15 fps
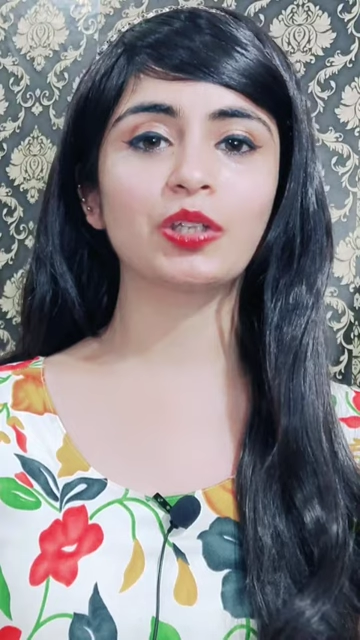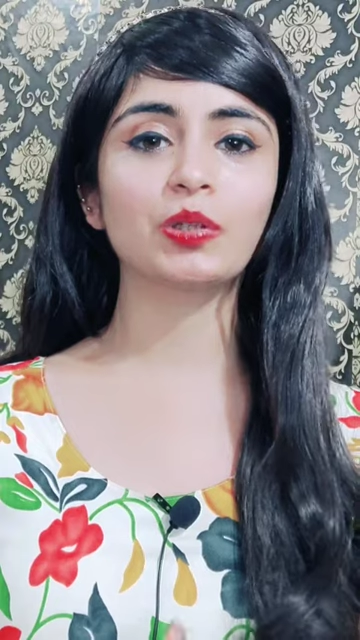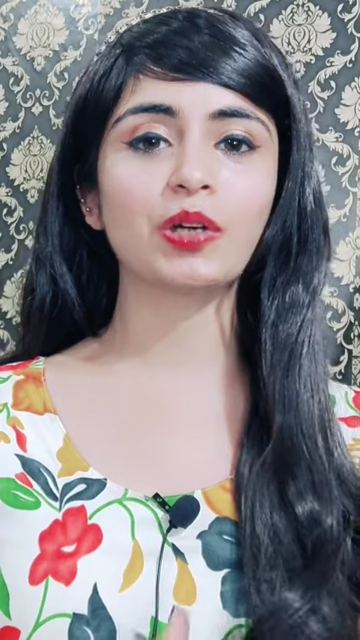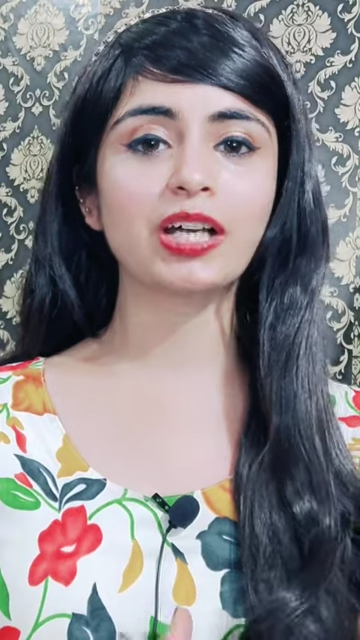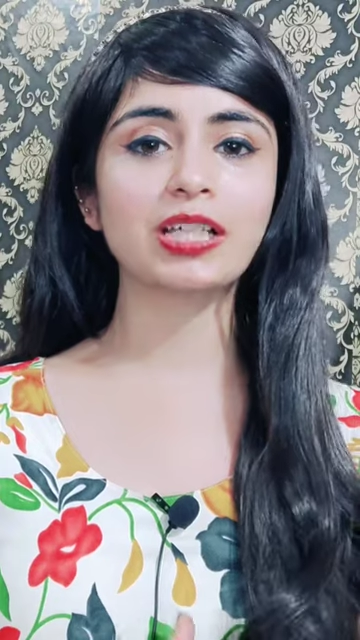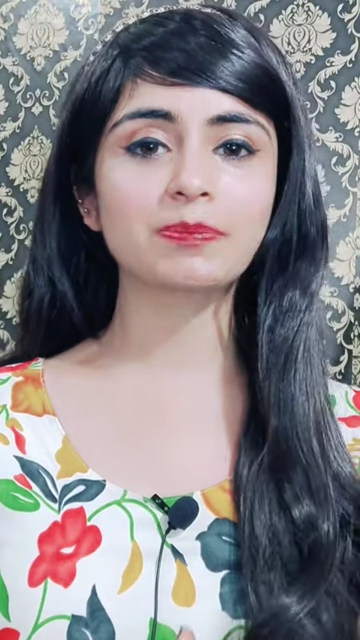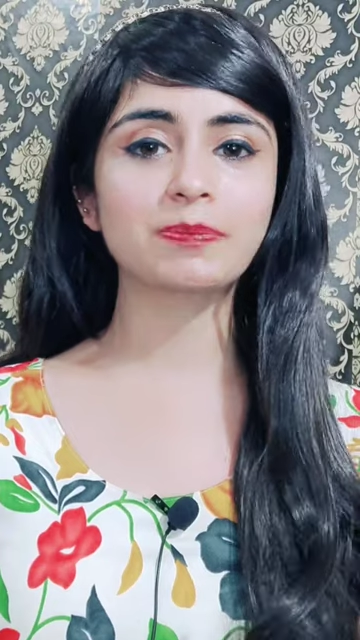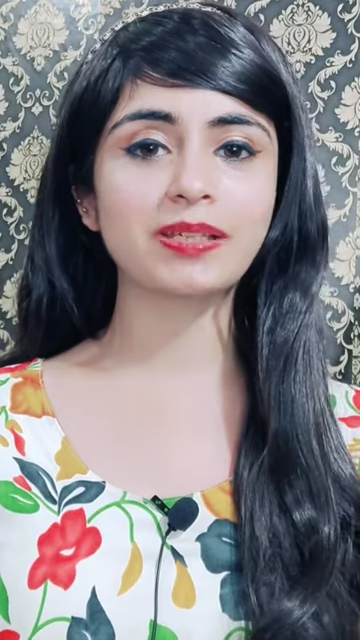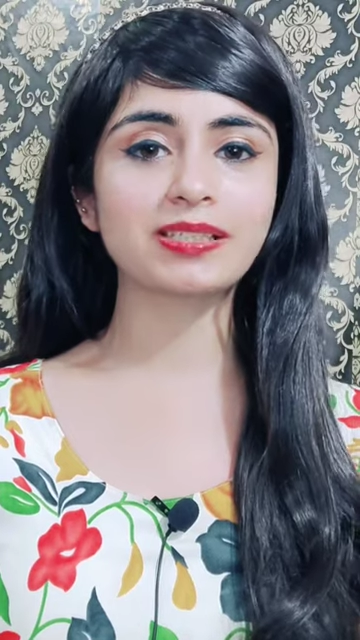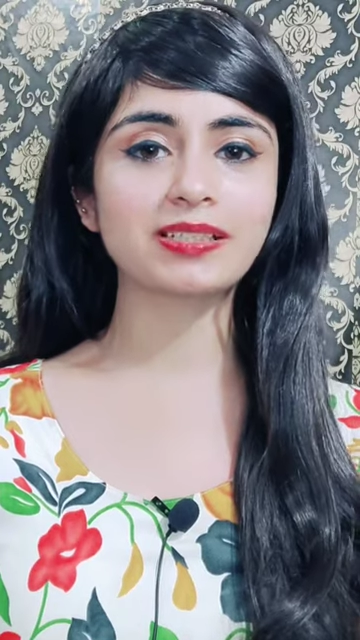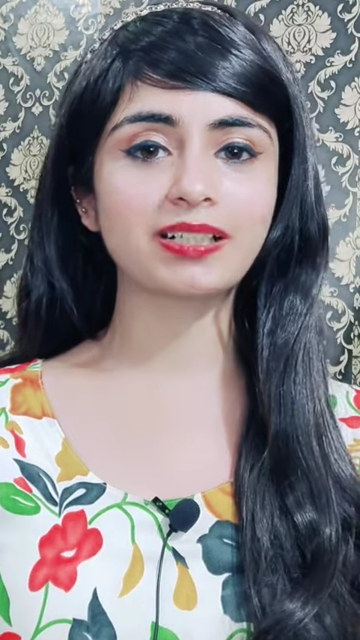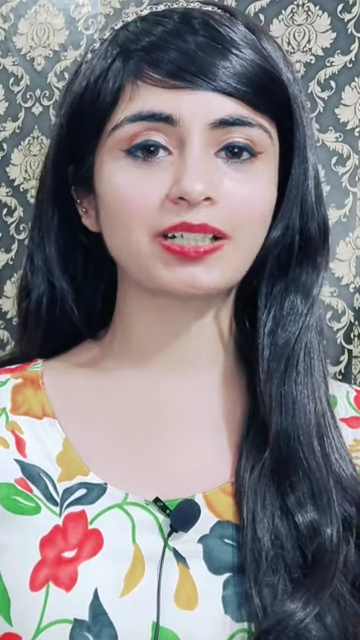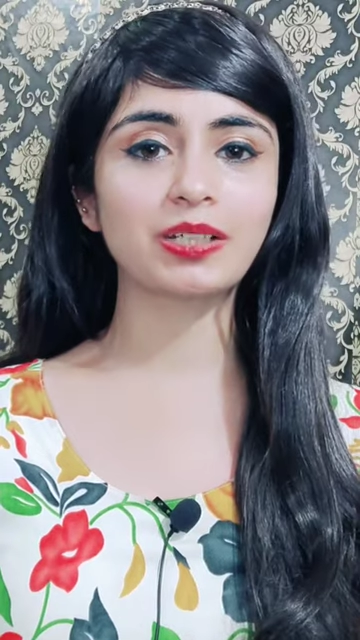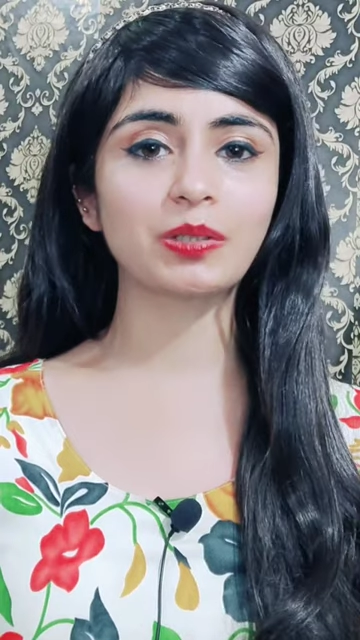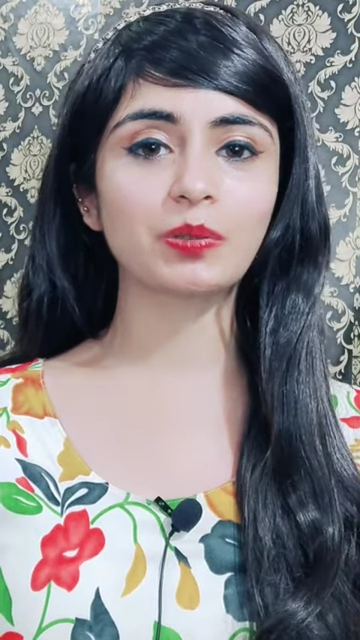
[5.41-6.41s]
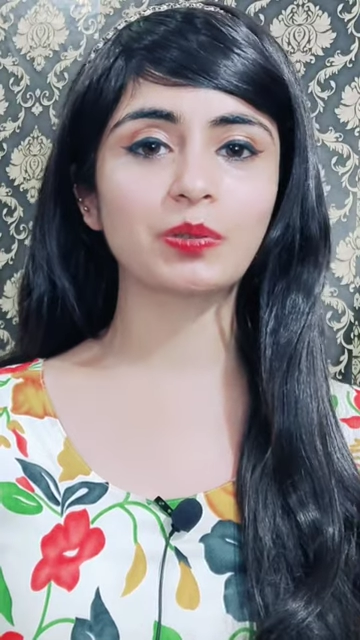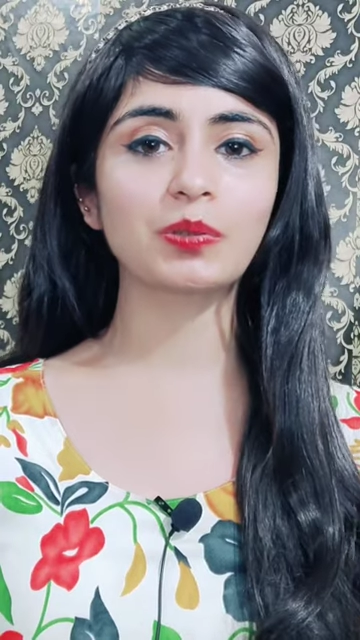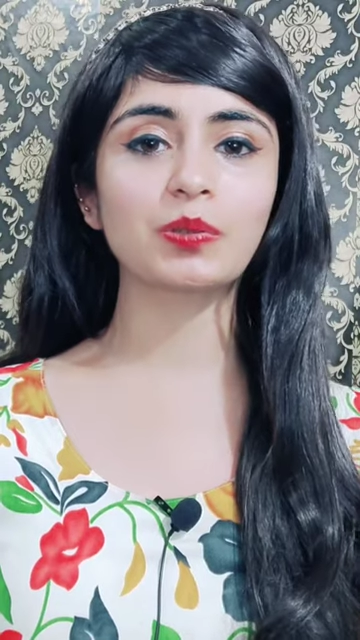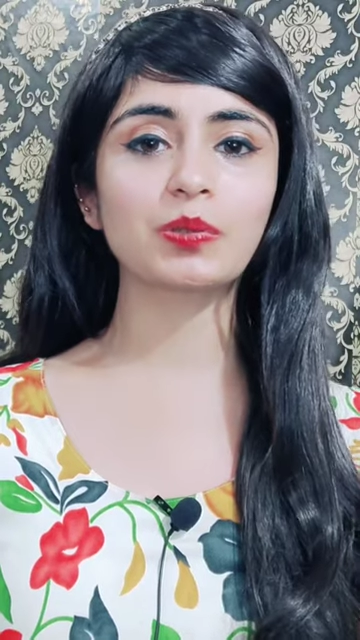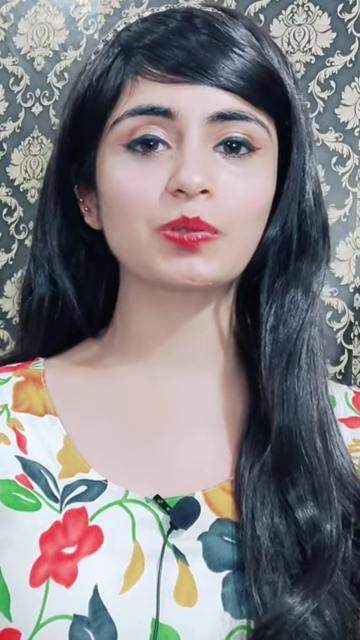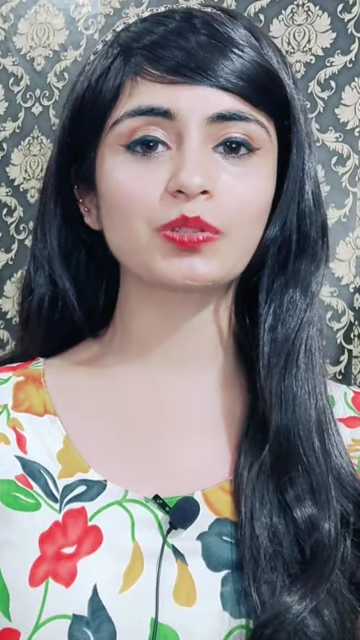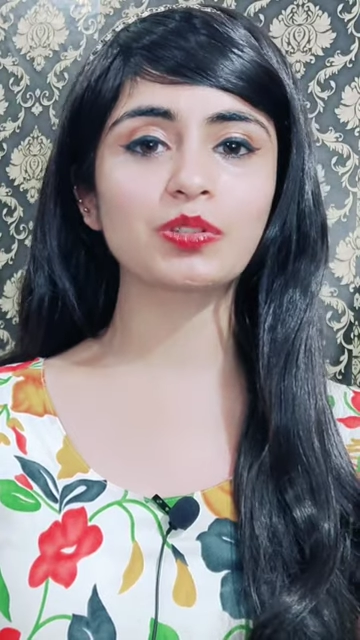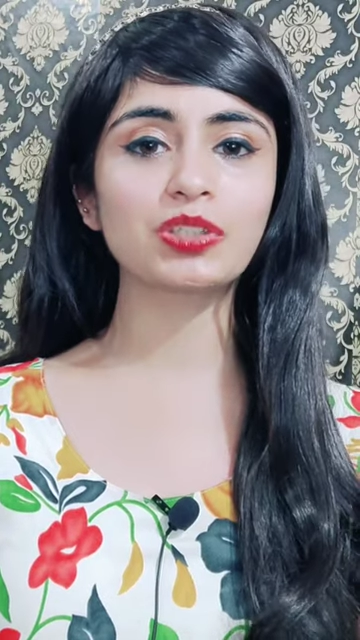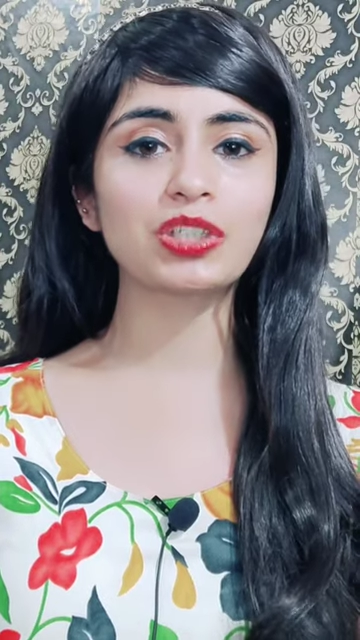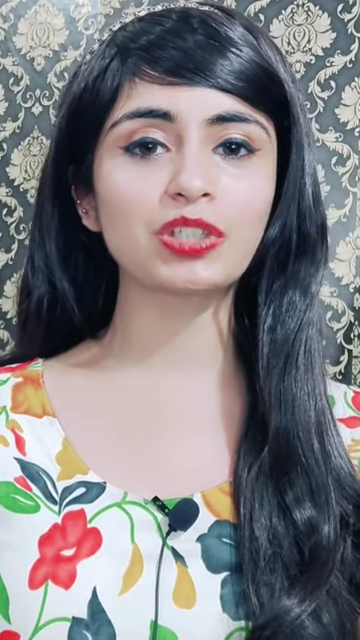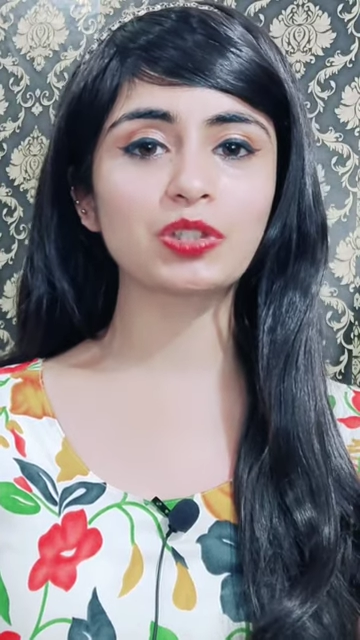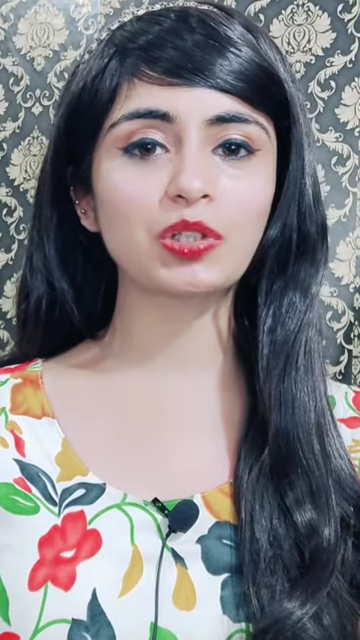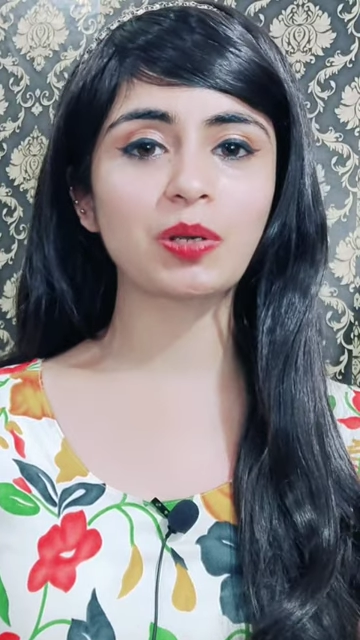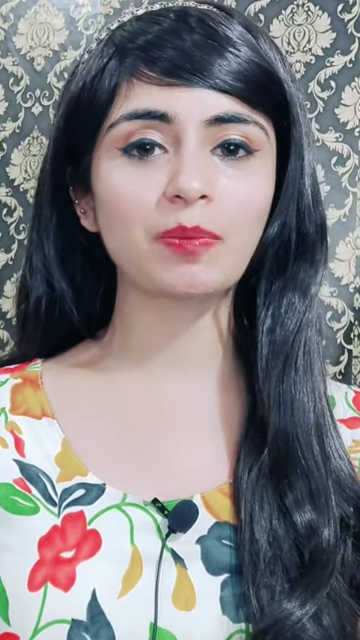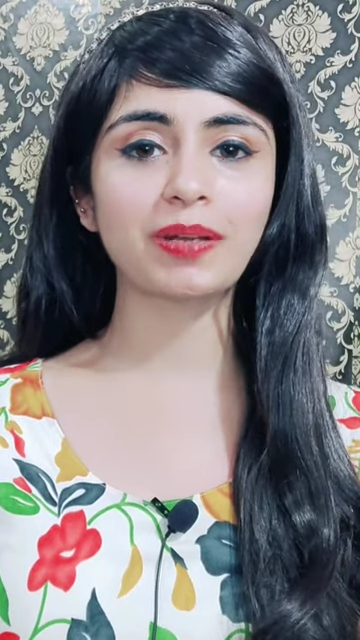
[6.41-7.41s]
तो आसपास खड़े लोग उस
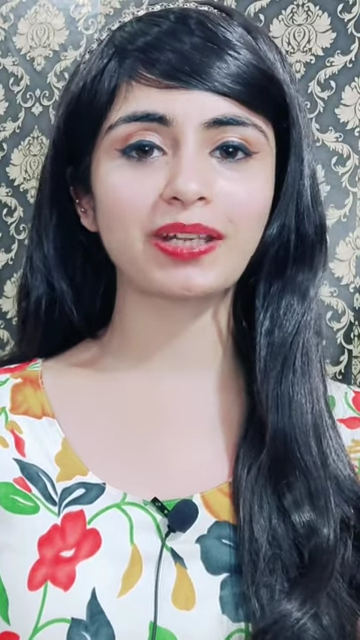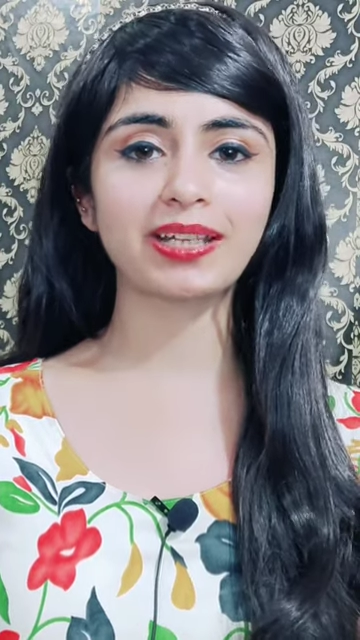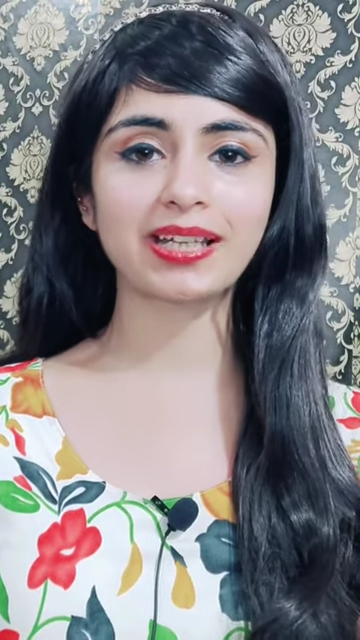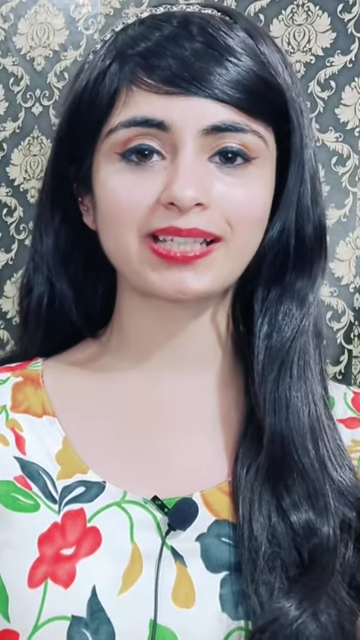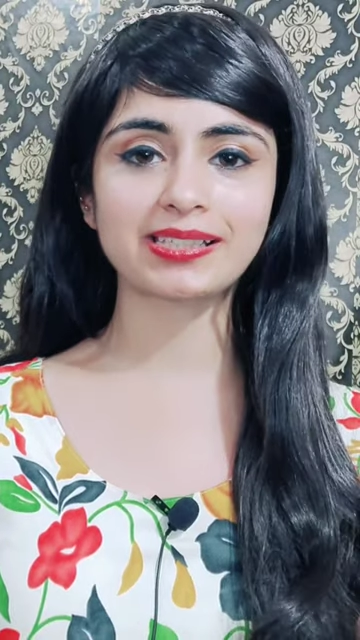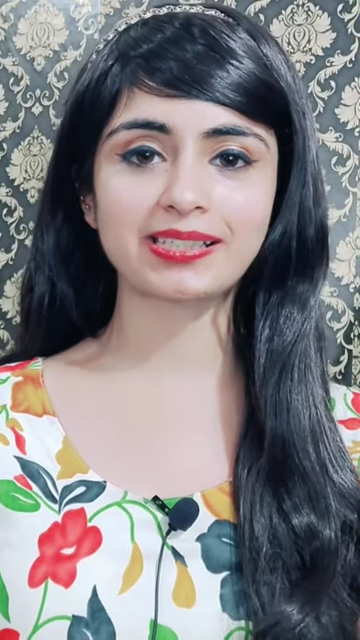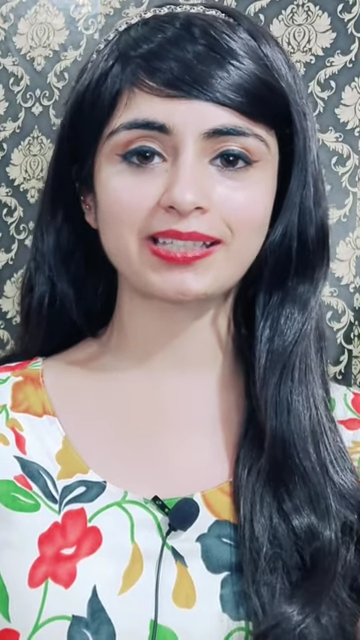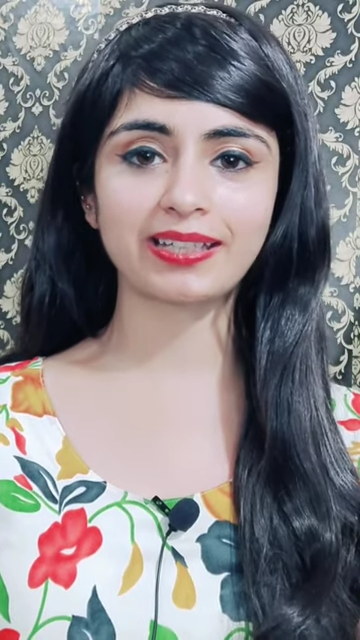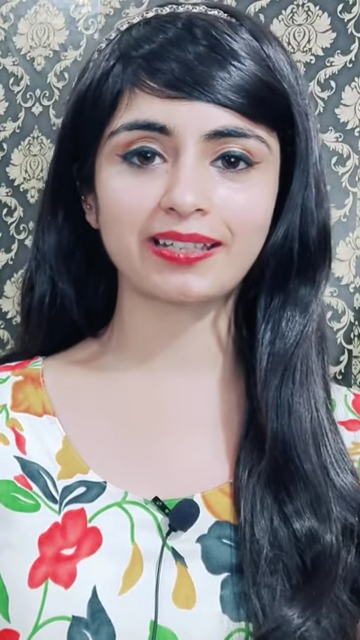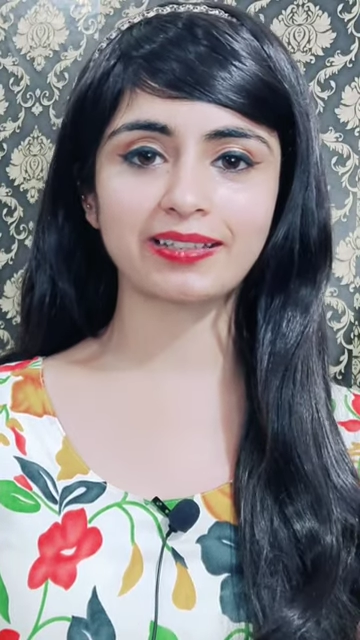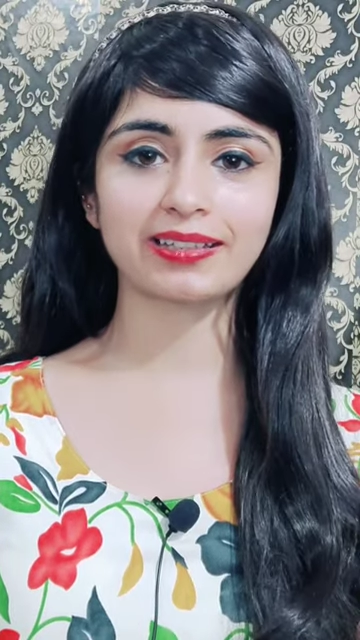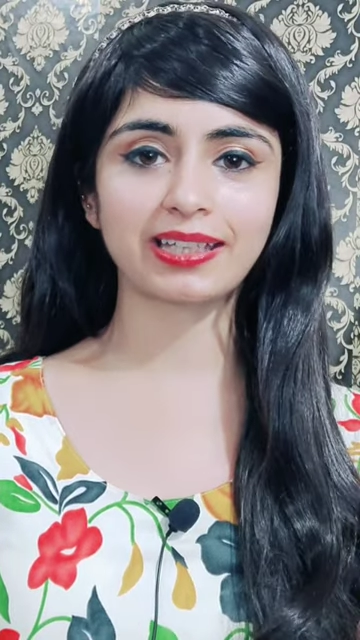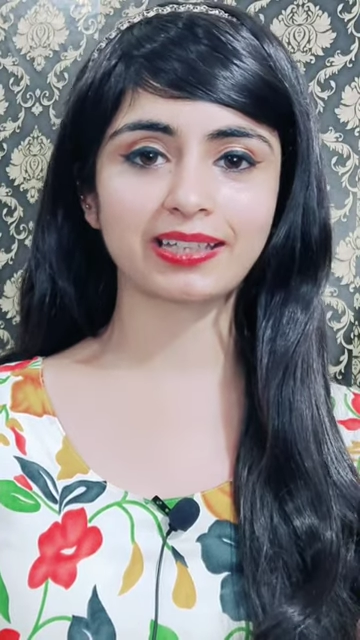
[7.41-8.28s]
चीज़ को हमारे हाथ से लेकर